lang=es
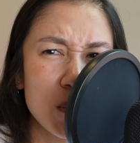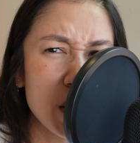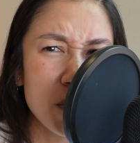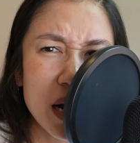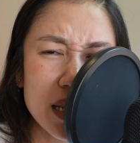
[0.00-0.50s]

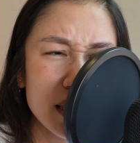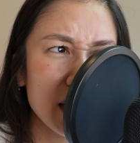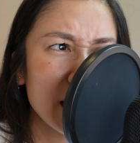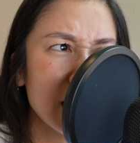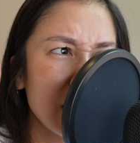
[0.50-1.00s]

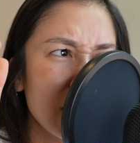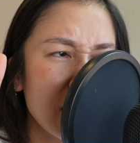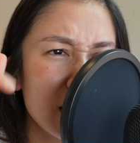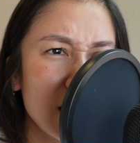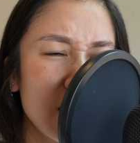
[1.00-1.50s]
membrete que,
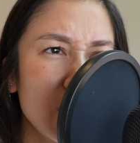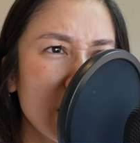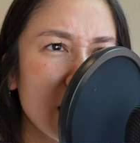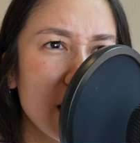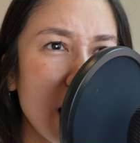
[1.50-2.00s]
te digo
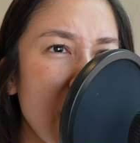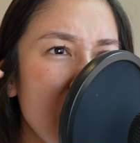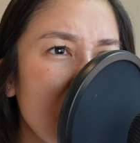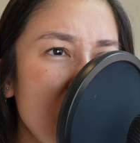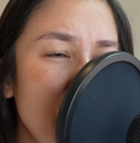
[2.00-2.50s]
que
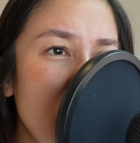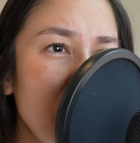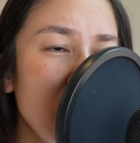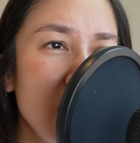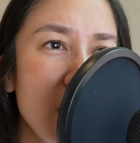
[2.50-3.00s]
en
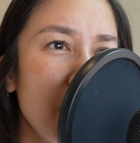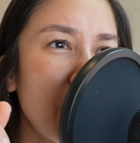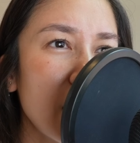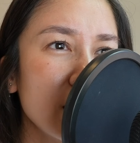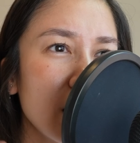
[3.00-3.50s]
Japón
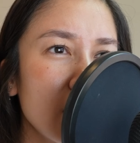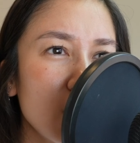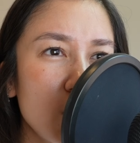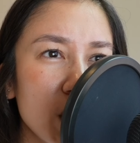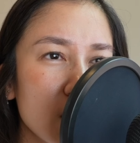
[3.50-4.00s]
para hacer
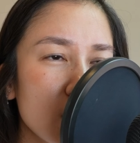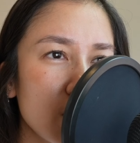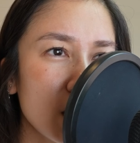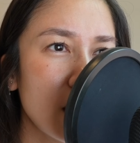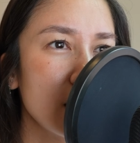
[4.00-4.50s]
documentos
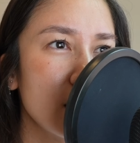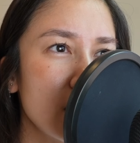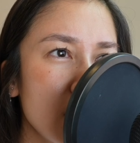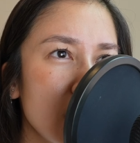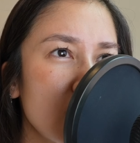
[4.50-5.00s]
oficiales
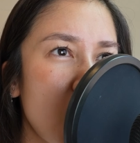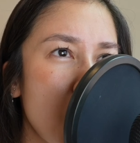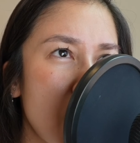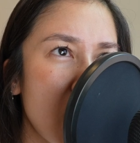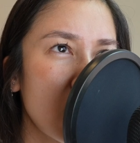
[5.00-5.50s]
necesitas
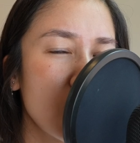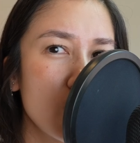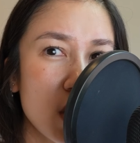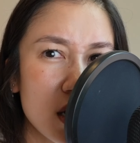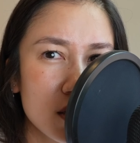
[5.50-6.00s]
comprar
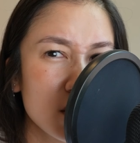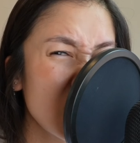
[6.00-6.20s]
como un